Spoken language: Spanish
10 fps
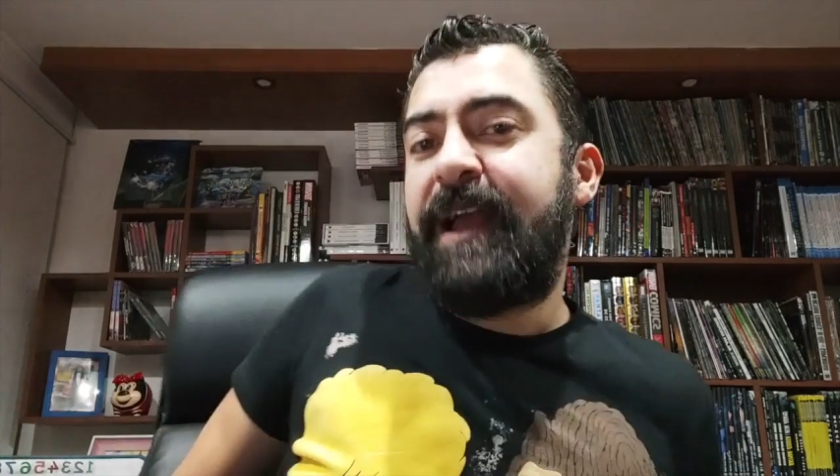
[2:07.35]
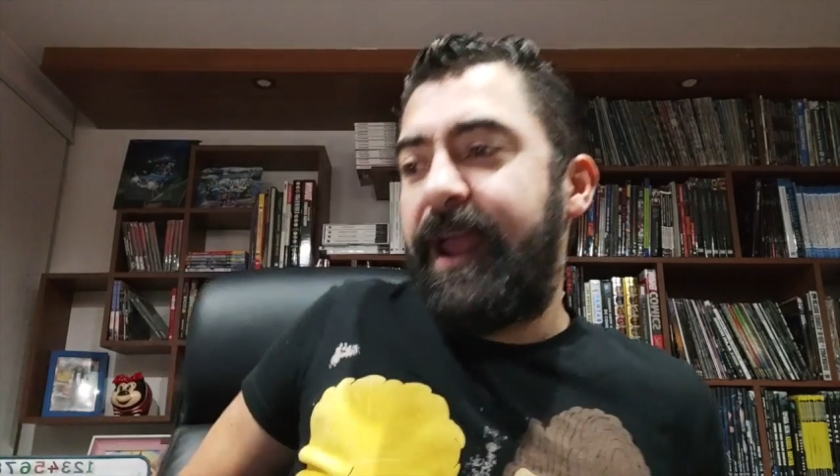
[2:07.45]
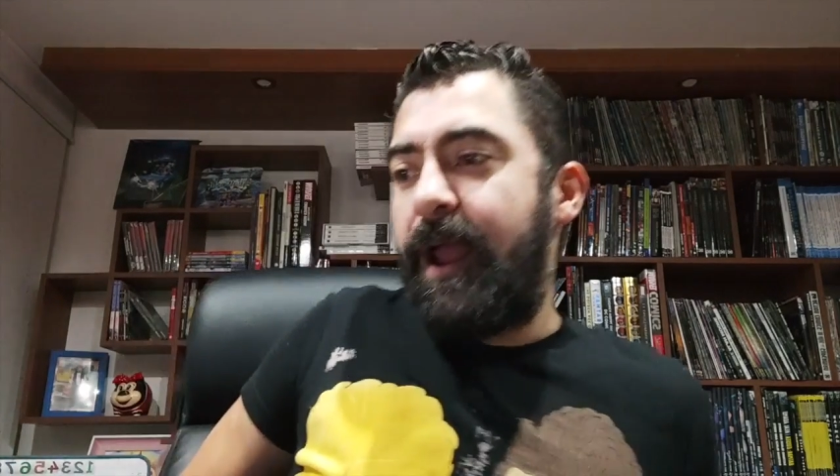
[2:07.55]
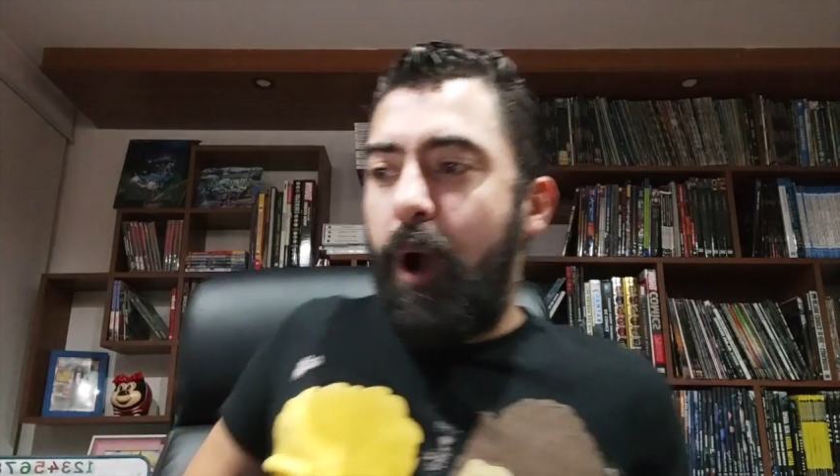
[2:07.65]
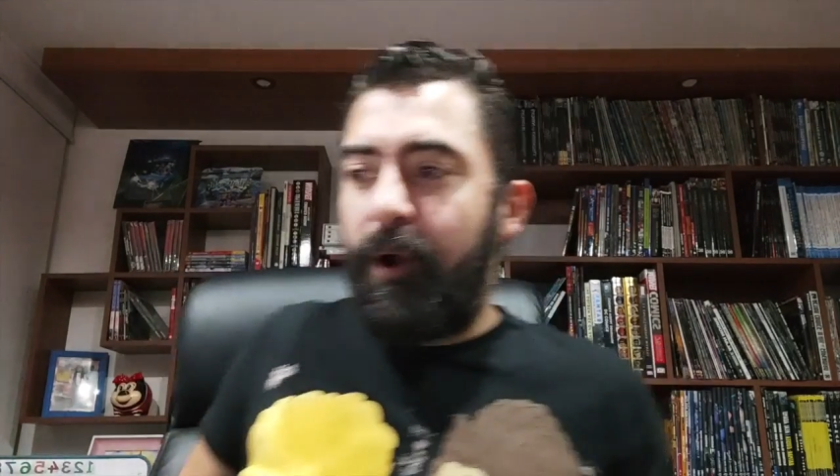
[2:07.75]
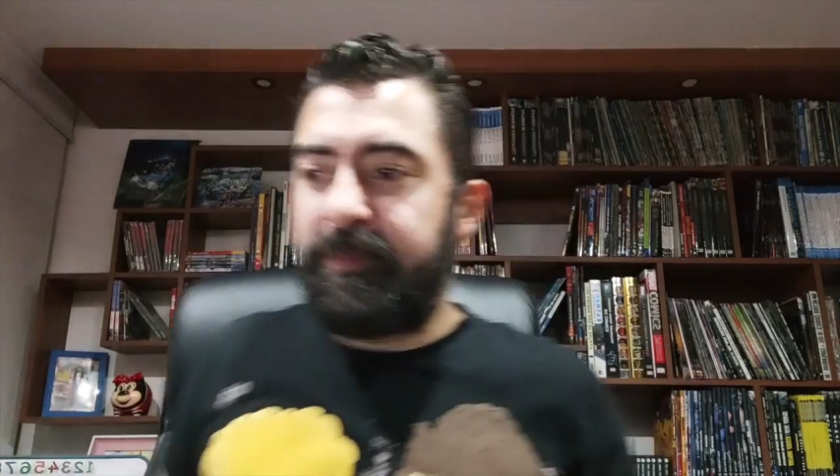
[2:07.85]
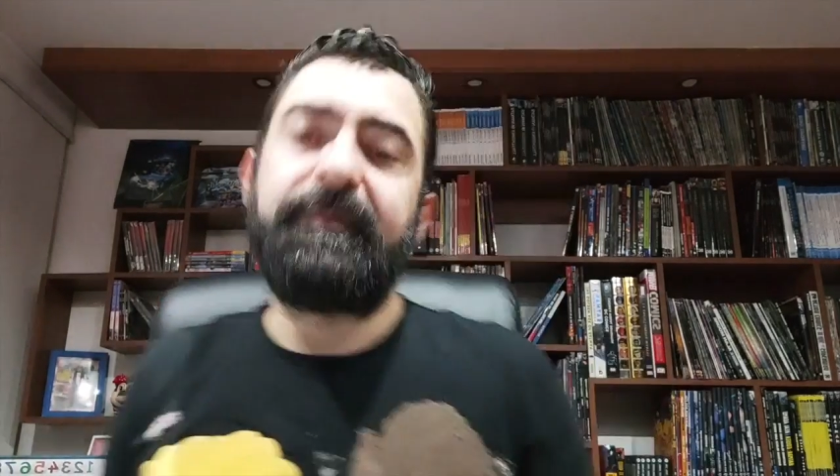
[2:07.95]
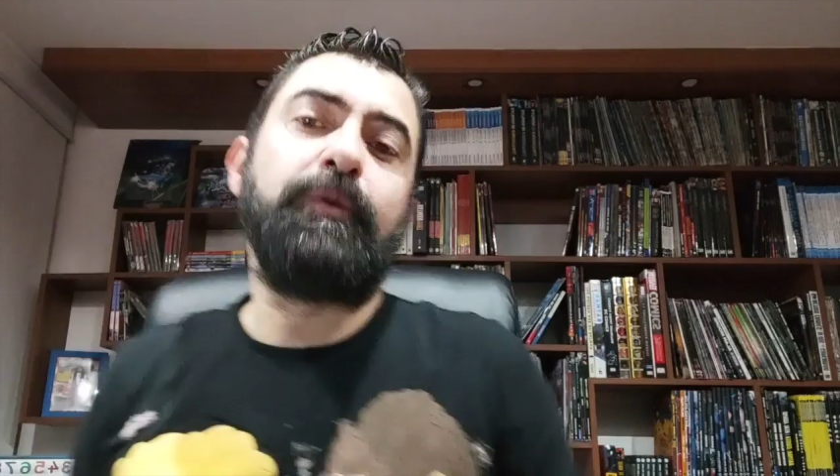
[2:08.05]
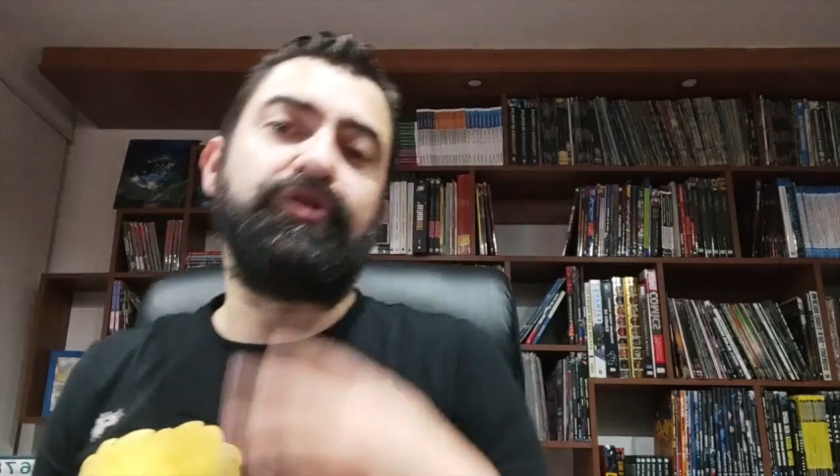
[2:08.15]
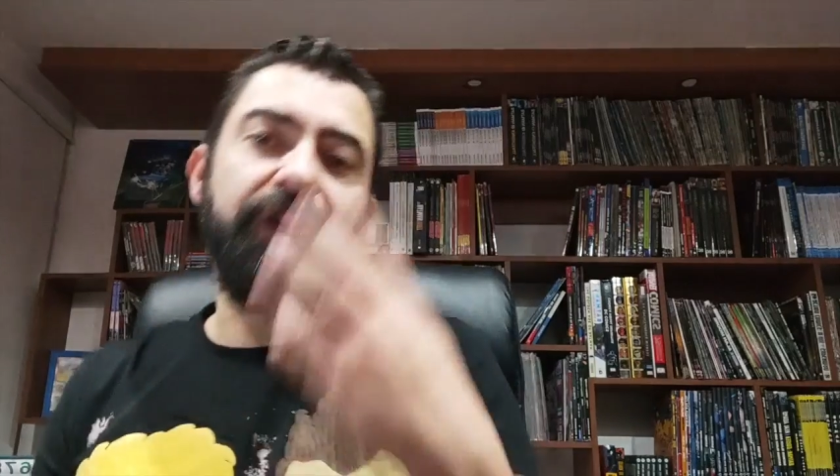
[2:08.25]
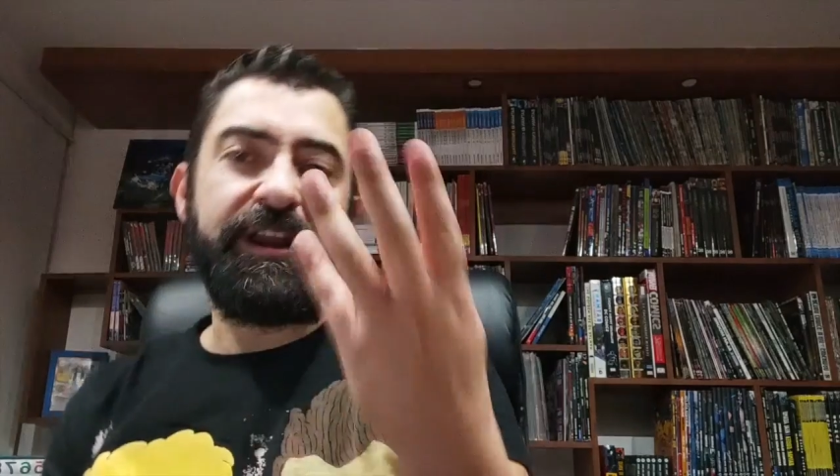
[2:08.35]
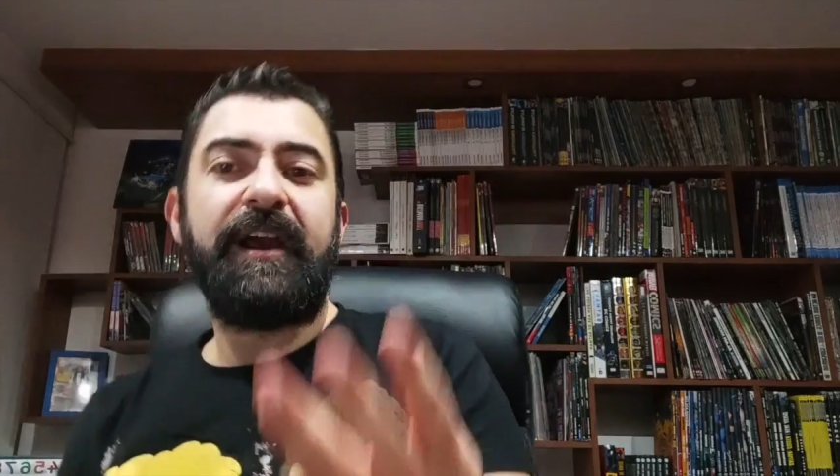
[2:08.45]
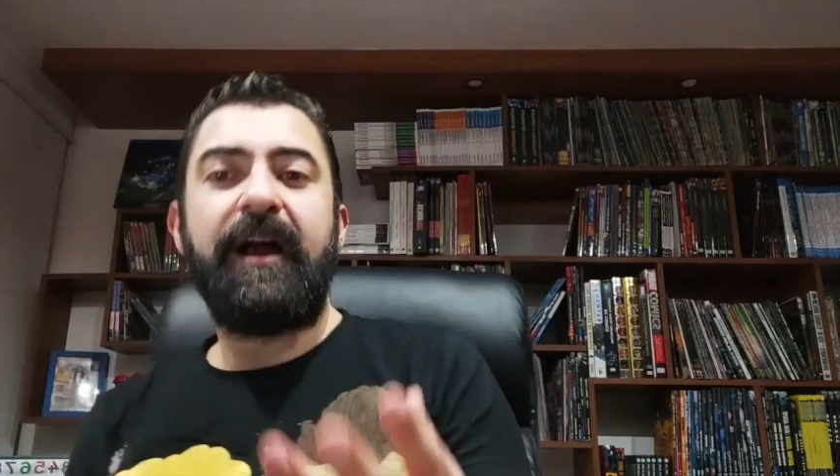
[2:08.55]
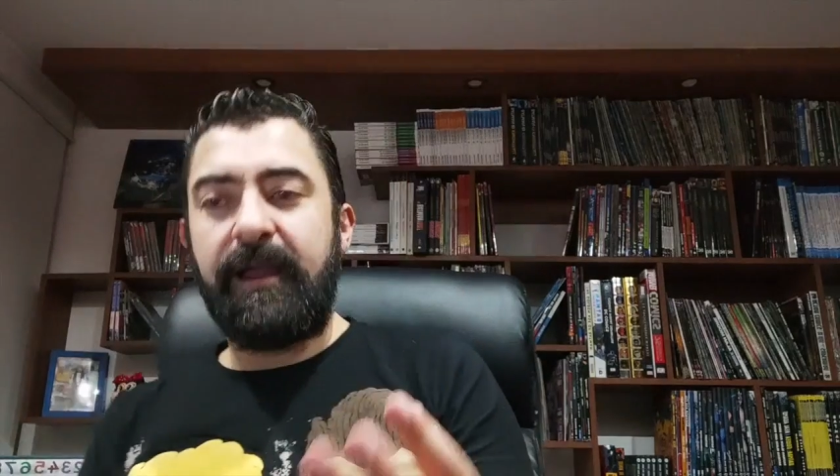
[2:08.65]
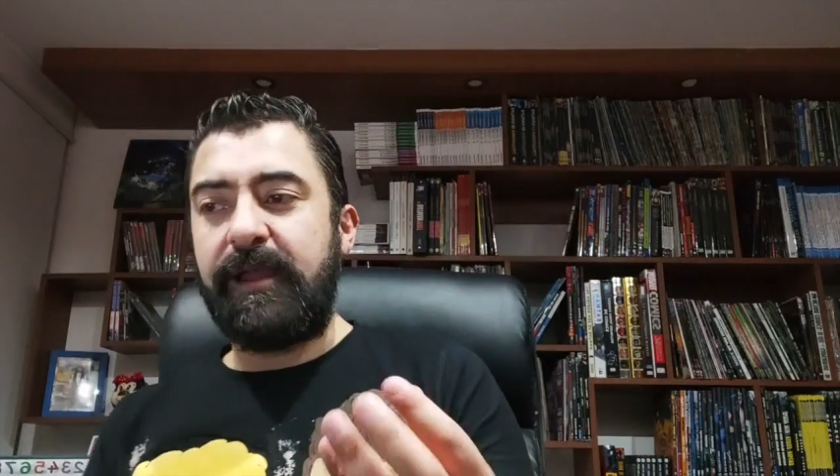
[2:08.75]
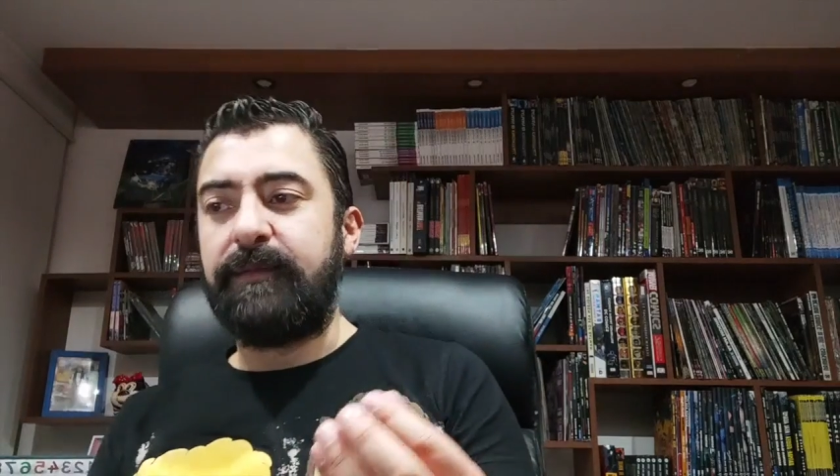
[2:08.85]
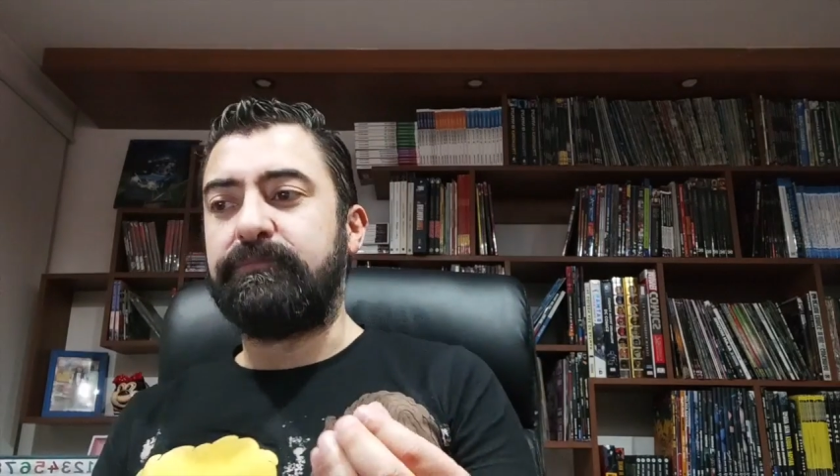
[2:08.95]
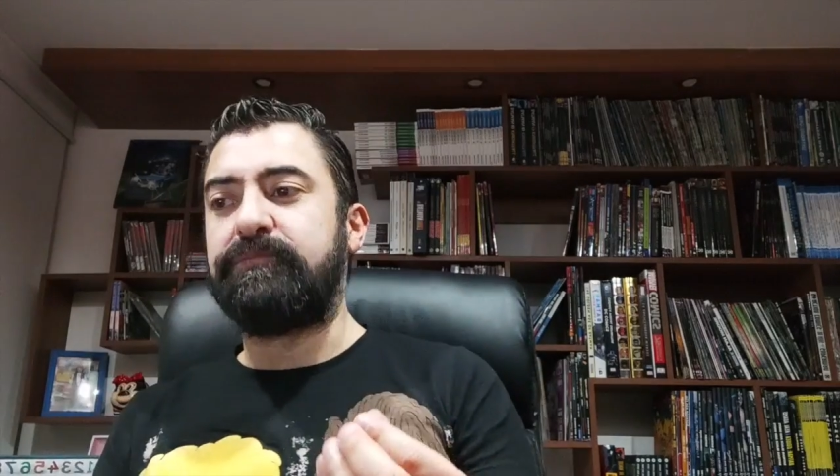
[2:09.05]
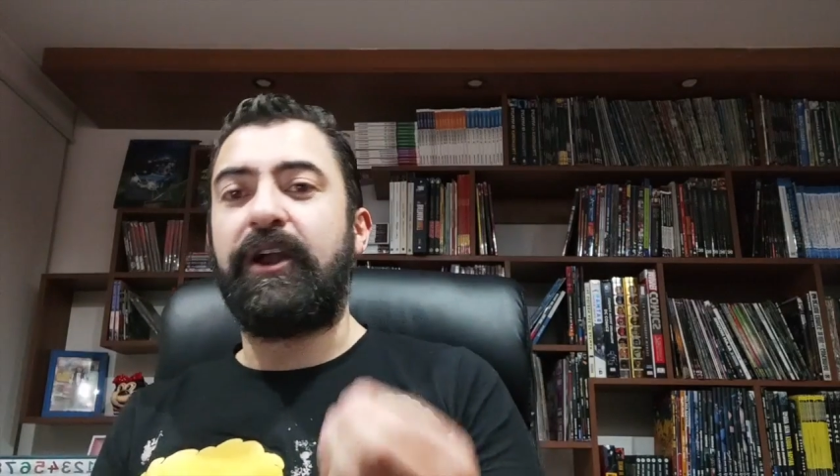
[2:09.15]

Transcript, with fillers: Eh, ahora pues me gustaría, em,